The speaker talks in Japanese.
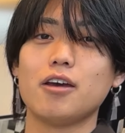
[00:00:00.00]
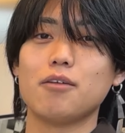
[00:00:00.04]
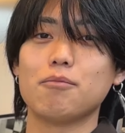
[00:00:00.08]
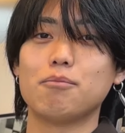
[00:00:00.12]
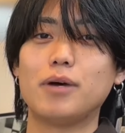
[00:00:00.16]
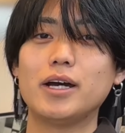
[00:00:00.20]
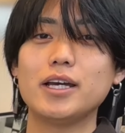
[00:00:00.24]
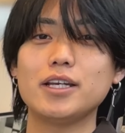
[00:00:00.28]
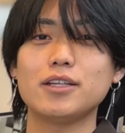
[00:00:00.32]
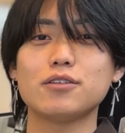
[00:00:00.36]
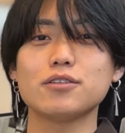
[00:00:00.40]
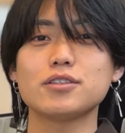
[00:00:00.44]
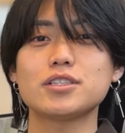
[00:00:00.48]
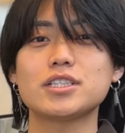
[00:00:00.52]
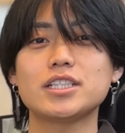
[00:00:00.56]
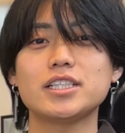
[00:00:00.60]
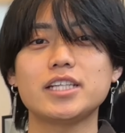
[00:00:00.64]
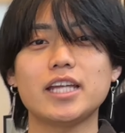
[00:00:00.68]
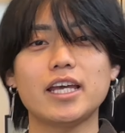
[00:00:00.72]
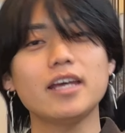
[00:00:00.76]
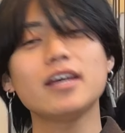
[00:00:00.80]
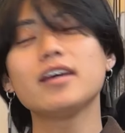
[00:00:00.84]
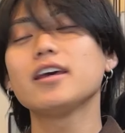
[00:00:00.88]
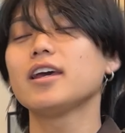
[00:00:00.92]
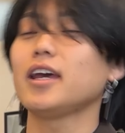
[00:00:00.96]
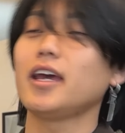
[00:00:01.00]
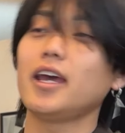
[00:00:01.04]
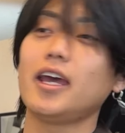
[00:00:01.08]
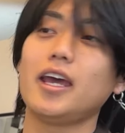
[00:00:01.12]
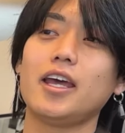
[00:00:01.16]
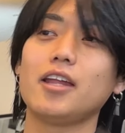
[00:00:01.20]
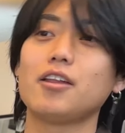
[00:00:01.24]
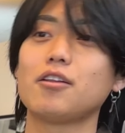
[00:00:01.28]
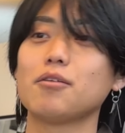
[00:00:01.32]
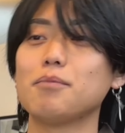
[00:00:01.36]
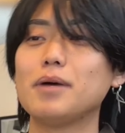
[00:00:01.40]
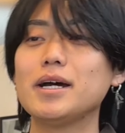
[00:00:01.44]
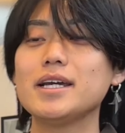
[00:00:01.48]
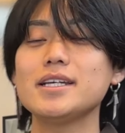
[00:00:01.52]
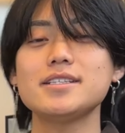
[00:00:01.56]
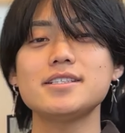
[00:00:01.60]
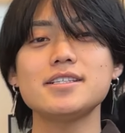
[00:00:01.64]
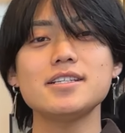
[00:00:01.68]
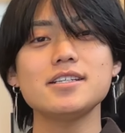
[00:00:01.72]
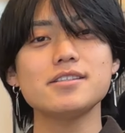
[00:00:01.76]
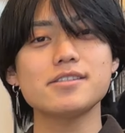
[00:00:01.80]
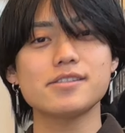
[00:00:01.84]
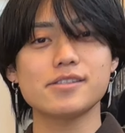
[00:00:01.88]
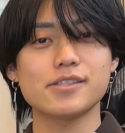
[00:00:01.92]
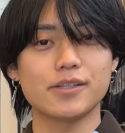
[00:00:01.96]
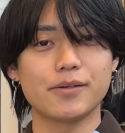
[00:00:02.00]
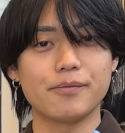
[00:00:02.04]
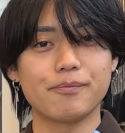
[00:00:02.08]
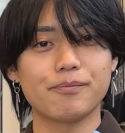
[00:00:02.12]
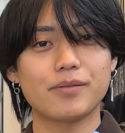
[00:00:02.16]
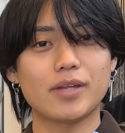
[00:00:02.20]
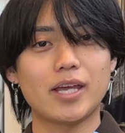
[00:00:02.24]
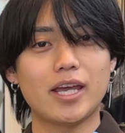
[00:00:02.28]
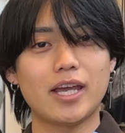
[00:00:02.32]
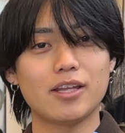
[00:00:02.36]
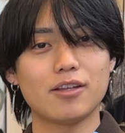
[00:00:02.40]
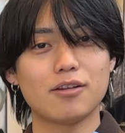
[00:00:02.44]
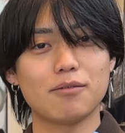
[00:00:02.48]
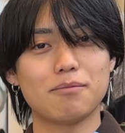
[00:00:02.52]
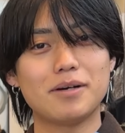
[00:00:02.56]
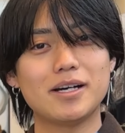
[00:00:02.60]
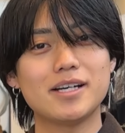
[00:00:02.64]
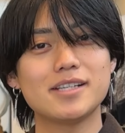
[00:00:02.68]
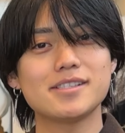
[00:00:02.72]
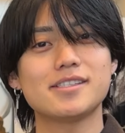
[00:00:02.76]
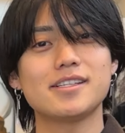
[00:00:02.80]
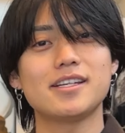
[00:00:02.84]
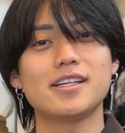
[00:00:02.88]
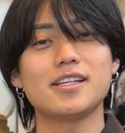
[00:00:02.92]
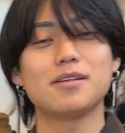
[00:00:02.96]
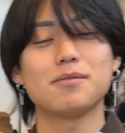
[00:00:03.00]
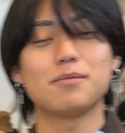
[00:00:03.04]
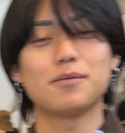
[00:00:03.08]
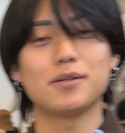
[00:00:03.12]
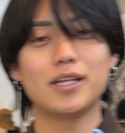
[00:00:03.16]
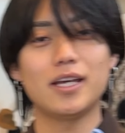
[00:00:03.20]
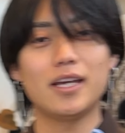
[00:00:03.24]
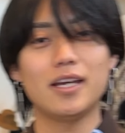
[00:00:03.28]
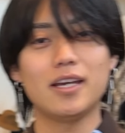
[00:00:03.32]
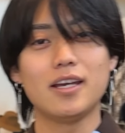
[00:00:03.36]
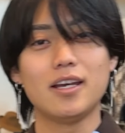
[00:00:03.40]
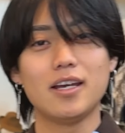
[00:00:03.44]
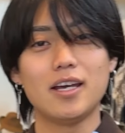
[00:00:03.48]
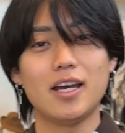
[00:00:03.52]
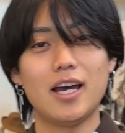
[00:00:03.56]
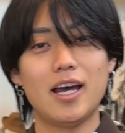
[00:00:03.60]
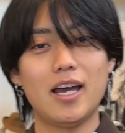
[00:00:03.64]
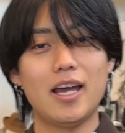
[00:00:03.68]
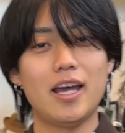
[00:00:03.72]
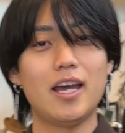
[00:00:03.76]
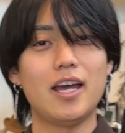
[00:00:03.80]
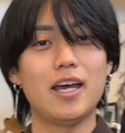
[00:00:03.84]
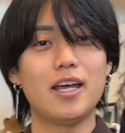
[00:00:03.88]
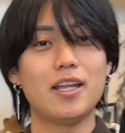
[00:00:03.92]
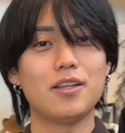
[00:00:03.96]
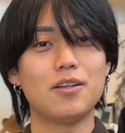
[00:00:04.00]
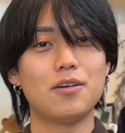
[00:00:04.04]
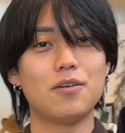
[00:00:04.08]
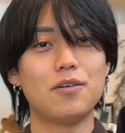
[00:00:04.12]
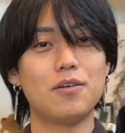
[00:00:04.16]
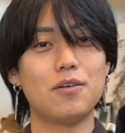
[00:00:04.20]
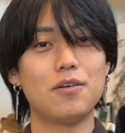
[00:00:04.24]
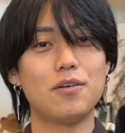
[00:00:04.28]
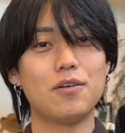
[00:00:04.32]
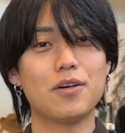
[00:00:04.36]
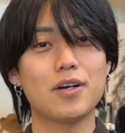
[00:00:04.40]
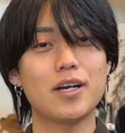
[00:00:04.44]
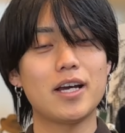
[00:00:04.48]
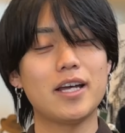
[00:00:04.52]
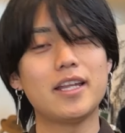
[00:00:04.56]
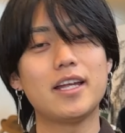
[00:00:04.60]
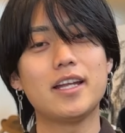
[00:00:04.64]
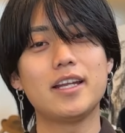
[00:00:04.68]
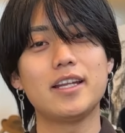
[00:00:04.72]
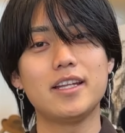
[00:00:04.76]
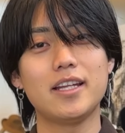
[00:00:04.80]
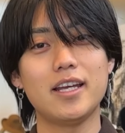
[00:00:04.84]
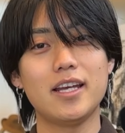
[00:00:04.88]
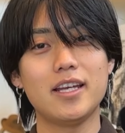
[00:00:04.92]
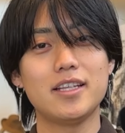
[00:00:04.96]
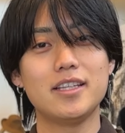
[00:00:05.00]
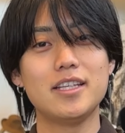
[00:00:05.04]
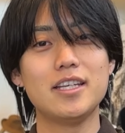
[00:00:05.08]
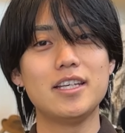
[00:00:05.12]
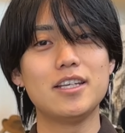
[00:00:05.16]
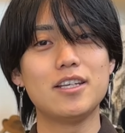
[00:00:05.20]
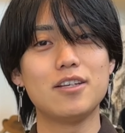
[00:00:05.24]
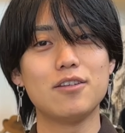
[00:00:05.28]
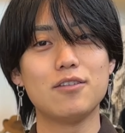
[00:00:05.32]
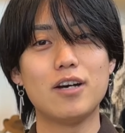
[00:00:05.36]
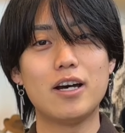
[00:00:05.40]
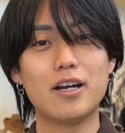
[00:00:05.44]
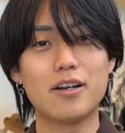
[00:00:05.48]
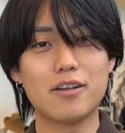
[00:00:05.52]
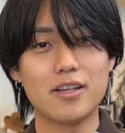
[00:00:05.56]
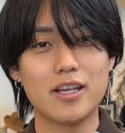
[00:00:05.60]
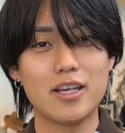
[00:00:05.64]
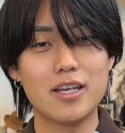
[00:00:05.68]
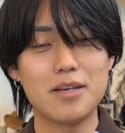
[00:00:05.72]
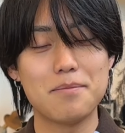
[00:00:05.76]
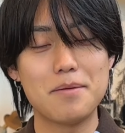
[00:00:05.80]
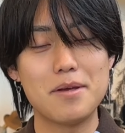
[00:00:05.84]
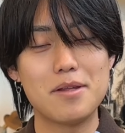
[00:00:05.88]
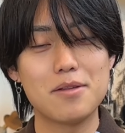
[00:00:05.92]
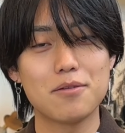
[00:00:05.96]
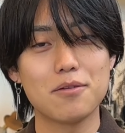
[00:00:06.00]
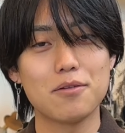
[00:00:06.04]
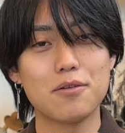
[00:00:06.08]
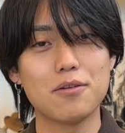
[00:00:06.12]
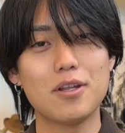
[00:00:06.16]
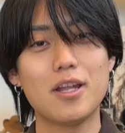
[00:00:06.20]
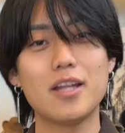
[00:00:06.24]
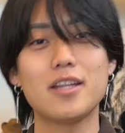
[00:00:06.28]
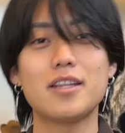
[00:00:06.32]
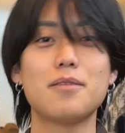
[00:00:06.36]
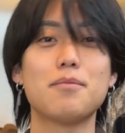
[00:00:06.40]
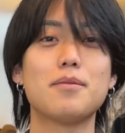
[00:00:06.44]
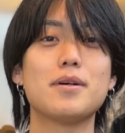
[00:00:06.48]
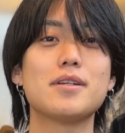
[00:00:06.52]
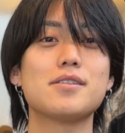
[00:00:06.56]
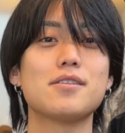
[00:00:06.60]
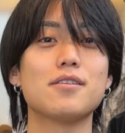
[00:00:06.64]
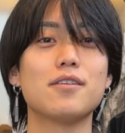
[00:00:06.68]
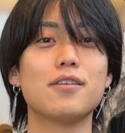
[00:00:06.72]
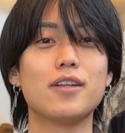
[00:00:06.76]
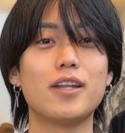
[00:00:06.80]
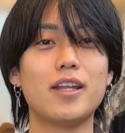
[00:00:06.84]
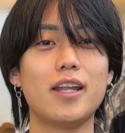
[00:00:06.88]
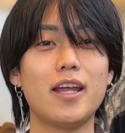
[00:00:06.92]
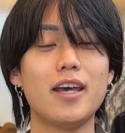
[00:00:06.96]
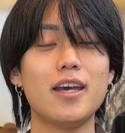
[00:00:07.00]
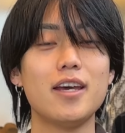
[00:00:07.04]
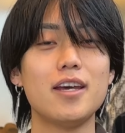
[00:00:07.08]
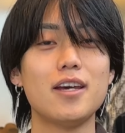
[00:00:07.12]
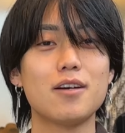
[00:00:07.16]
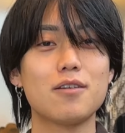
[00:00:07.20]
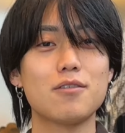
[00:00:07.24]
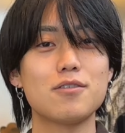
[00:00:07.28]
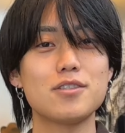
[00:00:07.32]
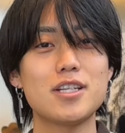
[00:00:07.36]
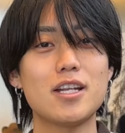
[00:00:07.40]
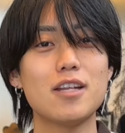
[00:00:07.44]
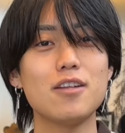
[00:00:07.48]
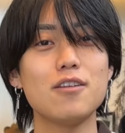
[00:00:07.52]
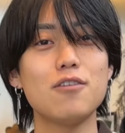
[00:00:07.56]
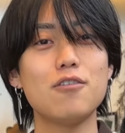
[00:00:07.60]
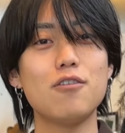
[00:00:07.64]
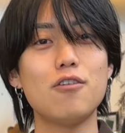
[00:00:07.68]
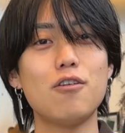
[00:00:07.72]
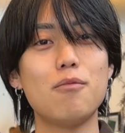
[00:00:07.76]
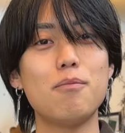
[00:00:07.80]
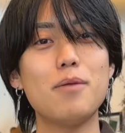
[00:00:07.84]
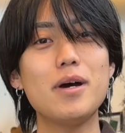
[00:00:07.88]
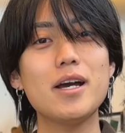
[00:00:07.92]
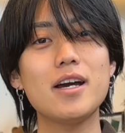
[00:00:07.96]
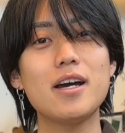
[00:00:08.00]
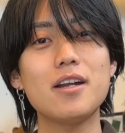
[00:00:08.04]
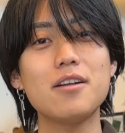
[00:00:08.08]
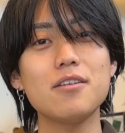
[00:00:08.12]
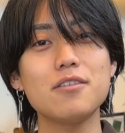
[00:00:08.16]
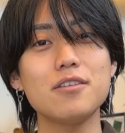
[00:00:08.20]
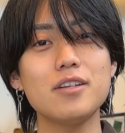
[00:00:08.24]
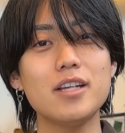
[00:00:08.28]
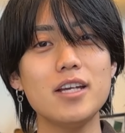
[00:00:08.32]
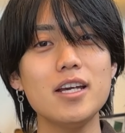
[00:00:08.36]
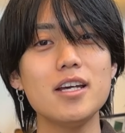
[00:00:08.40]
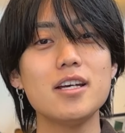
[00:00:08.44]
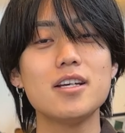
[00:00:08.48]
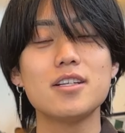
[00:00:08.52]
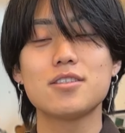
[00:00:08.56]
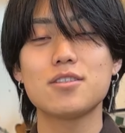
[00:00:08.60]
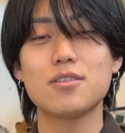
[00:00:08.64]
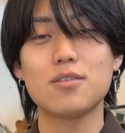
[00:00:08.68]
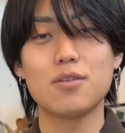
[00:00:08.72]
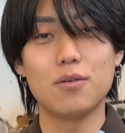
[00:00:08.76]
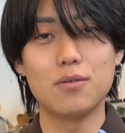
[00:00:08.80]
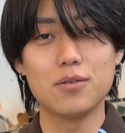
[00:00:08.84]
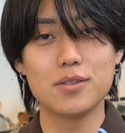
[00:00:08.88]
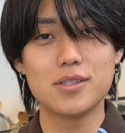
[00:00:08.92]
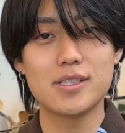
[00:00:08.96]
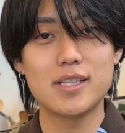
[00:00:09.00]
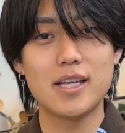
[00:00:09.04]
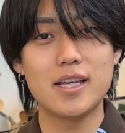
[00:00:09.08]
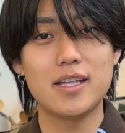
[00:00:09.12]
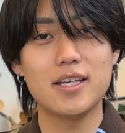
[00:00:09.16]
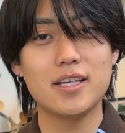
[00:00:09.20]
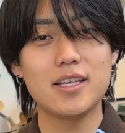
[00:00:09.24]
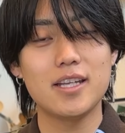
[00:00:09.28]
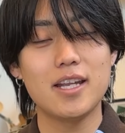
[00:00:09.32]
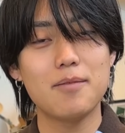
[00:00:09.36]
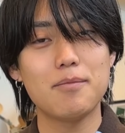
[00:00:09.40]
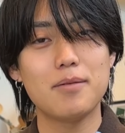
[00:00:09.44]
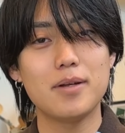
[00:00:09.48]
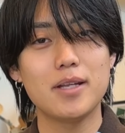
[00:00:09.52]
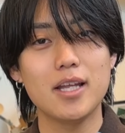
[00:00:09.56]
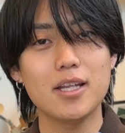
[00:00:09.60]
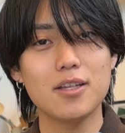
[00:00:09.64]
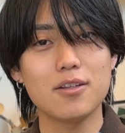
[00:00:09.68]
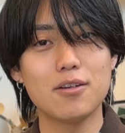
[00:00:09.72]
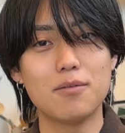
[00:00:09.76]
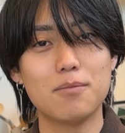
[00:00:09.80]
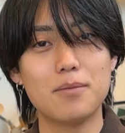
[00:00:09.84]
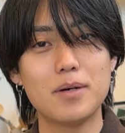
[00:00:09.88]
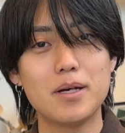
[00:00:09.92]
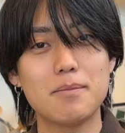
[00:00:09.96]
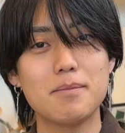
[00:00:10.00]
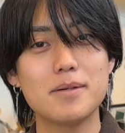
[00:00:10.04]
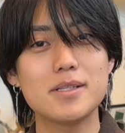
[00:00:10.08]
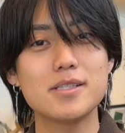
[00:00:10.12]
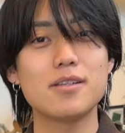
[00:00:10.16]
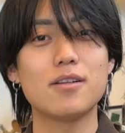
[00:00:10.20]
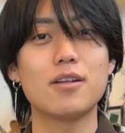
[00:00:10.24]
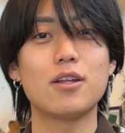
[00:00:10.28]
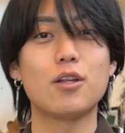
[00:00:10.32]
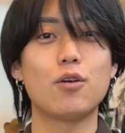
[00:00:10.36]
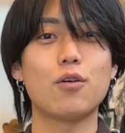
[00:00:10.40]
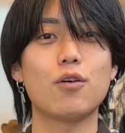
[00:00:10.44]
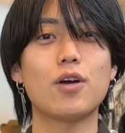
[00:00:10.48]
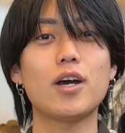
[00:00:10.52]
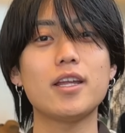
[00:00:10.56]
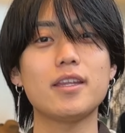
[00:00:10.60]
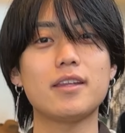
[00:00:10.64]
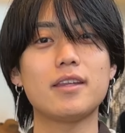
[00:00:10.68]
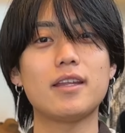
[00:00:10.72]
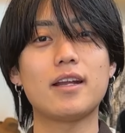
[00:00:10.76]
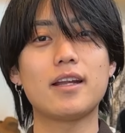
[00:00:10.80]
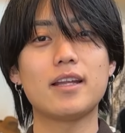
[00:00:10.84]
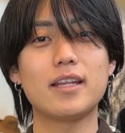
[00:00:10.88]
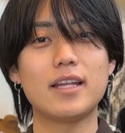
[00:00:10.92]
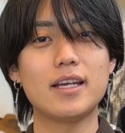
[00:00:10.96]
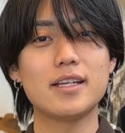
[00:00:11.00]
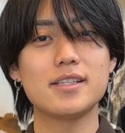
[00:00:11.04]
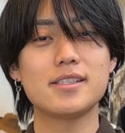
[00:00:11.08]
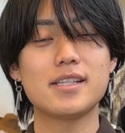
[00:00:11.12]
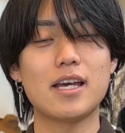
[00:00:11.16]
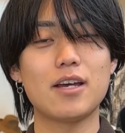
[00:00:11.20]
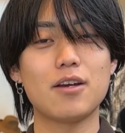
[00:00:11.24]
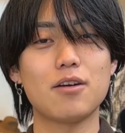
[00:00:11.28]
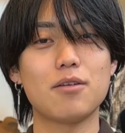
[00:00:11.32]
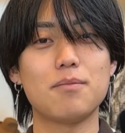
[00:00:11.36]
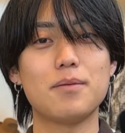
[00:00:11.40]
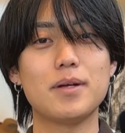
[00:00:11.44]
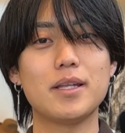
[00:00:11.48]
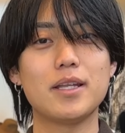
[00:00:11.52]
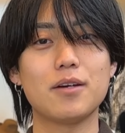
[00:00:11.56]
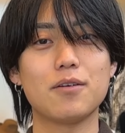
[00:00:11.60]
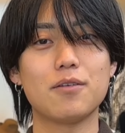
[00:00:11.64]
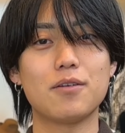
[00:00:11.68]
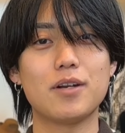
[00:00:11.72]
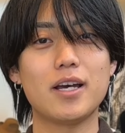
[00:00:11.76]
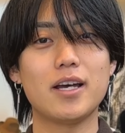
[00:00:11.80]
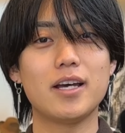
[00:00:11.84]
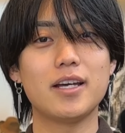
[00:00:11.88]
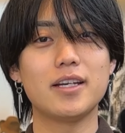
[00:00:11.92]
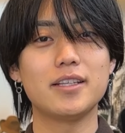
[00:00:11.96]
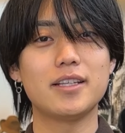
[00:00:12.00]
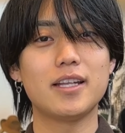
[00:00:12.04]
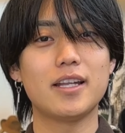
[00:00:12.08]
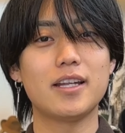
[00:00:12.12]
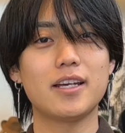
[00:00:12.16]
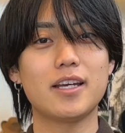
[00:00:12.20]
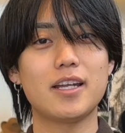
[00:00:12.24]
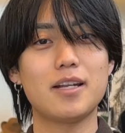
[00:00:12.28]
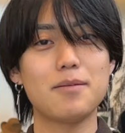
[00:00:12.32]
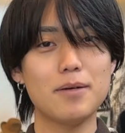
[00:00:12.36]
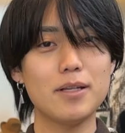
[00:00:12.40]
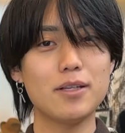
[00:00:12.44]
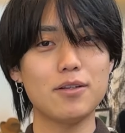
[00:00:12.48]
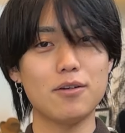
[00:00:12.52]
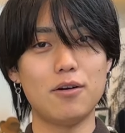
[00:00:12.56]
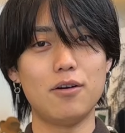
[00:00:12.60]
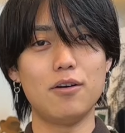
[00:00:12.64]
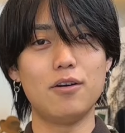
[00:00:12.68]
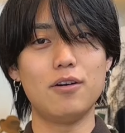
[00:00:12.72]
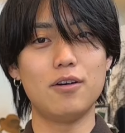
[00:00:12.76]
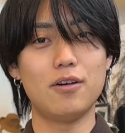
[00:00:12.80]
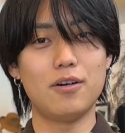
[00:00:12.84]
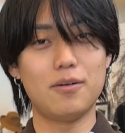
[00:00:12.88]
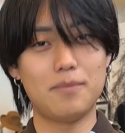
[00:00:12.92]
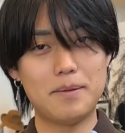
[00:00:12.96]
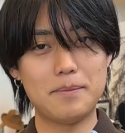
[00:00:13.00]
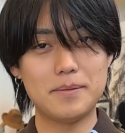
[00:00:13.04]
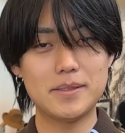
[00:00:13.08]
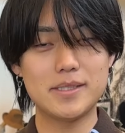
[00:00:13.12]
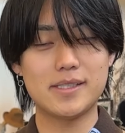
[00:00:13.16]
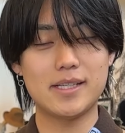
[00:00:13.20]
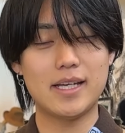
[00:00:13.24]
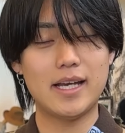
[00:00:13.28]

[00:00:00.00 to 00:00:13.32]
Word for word: 毎年ね、えっと、毎シーズン、えっと、バースデーでもね、えっと、かなりね、人気のあるね、イベントとなってますのでね、こちらの方を、まあ、軽くね、ちょっとお伝えできればなと思いますので、よかったらね、最後までご覧いただければと思います。